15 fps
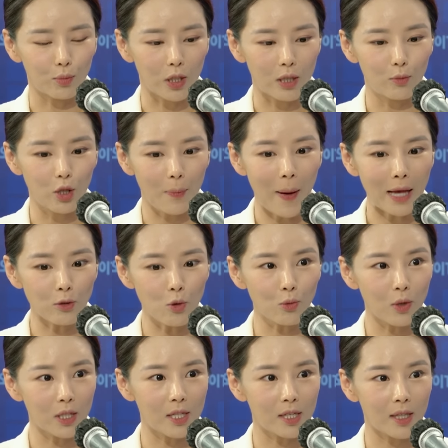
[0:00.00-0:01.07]
기물이
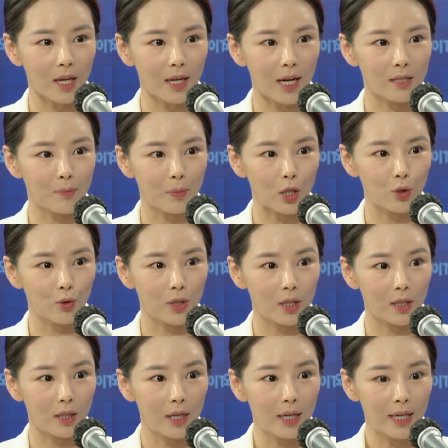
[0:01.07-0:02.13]
파손됐을 때라는
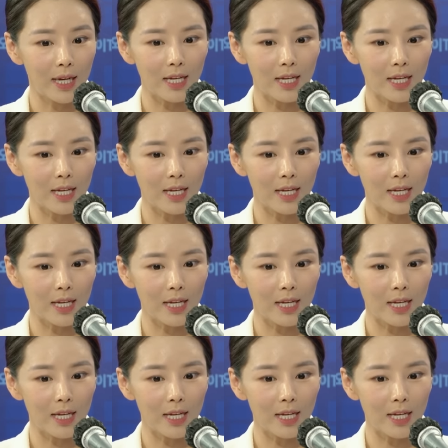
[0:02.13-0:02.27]
비유를